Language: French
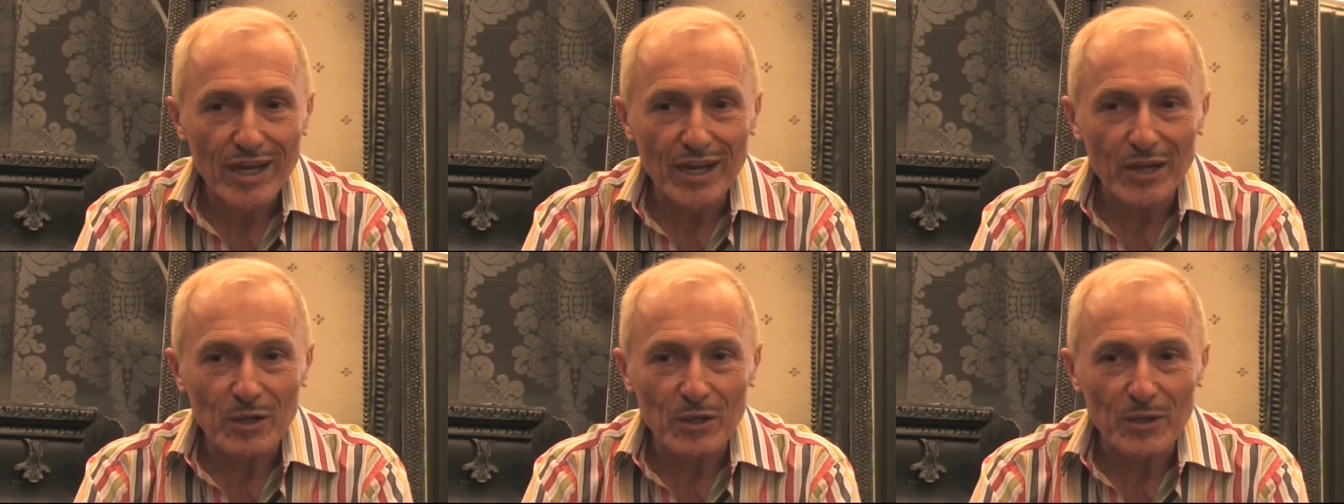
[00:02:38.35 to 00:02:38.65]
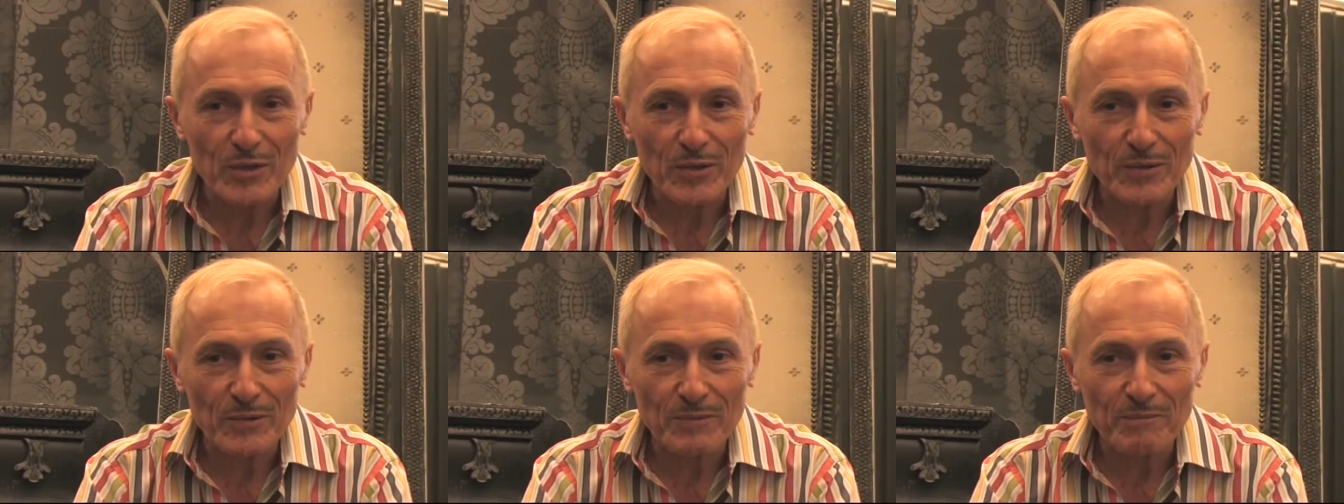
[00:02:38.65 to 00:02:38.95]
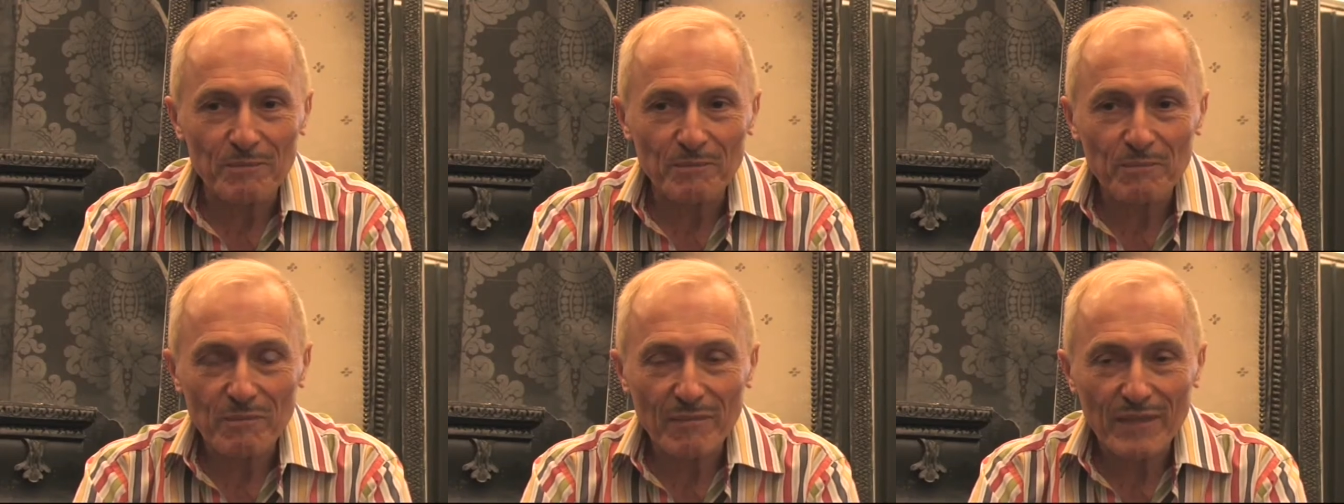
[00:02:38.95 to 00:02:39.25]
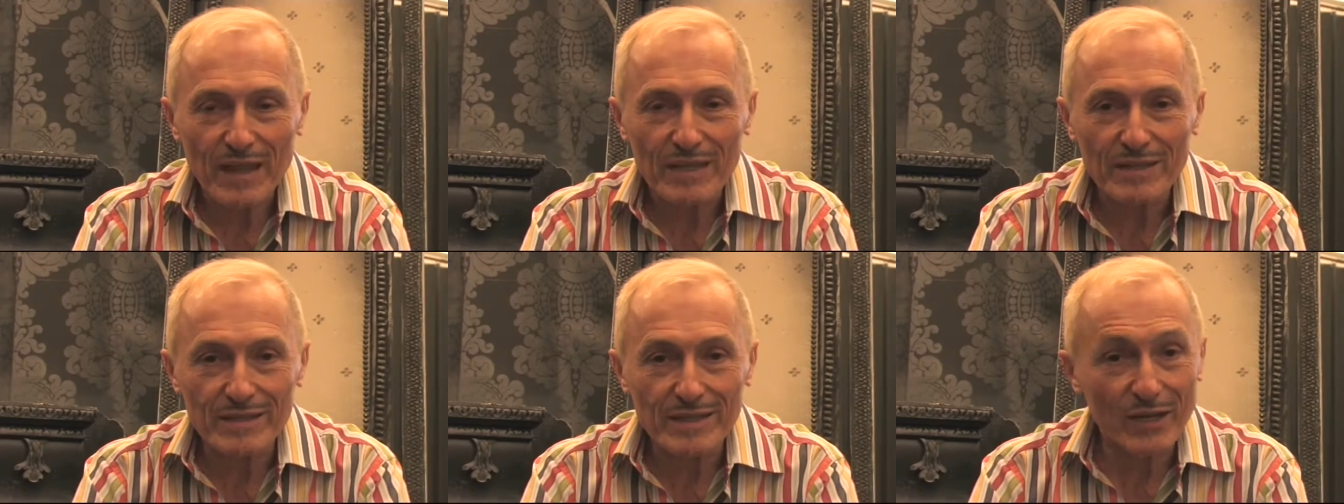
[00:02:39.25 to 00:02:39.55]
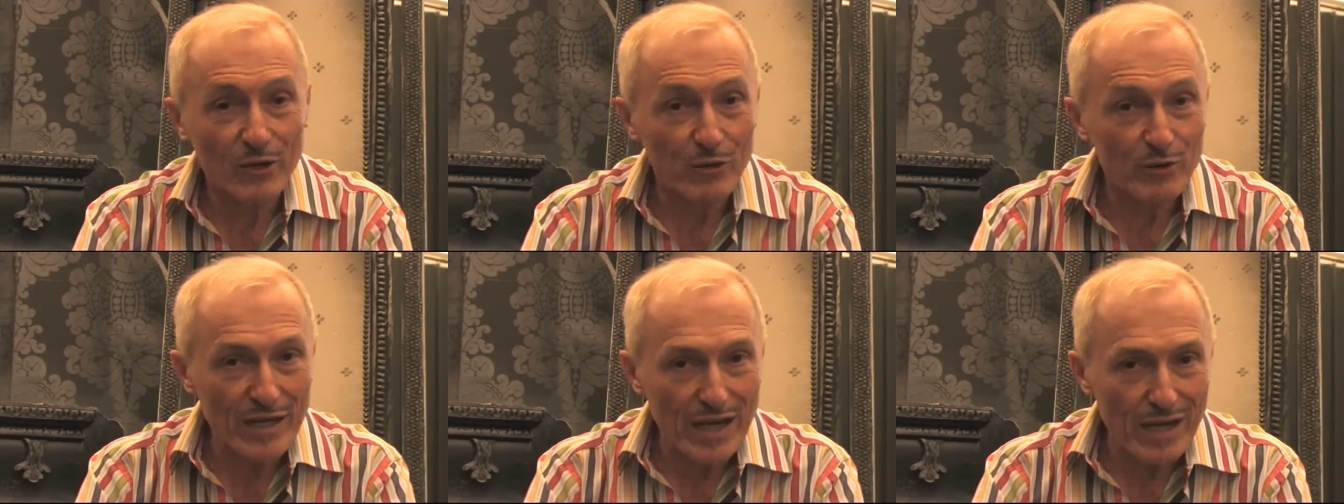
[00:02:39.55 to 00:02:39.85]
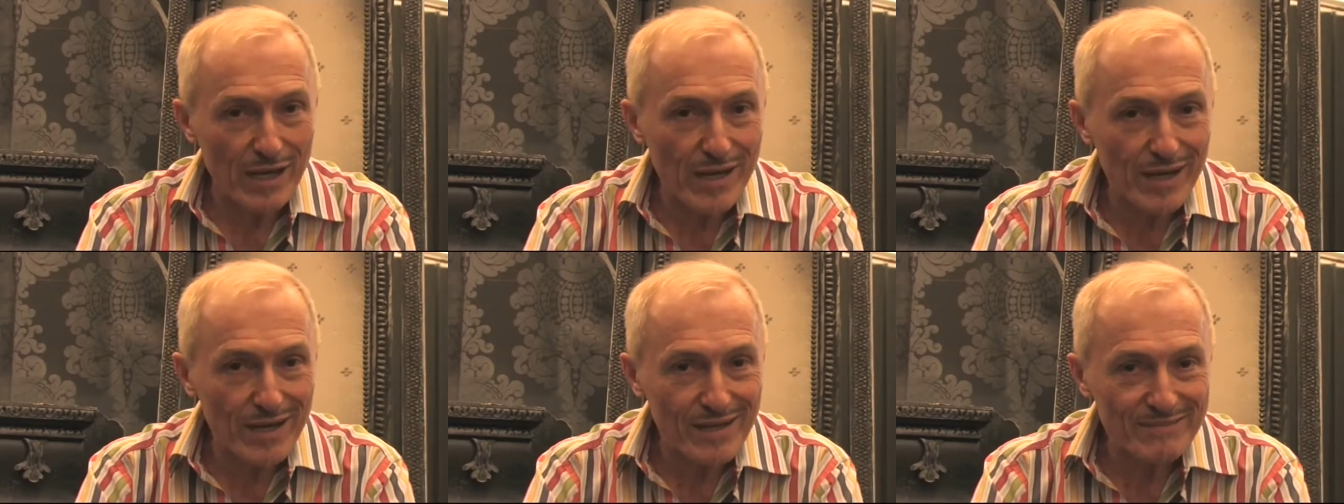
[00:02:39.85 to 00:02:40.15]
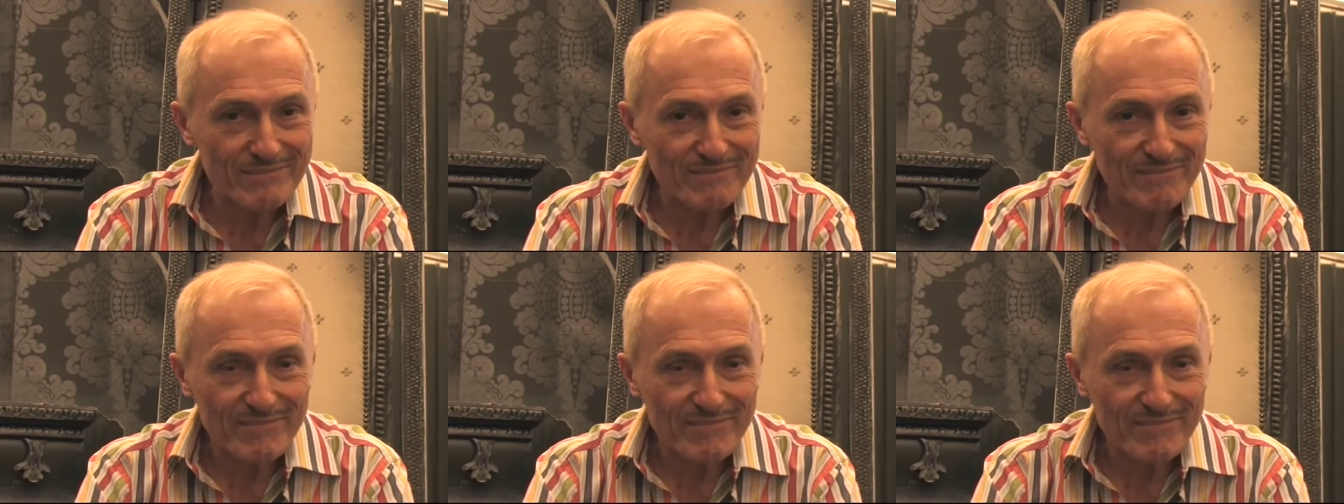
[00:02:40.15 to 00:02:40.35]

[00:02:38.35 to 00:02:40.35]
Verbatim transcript: euh, des renards,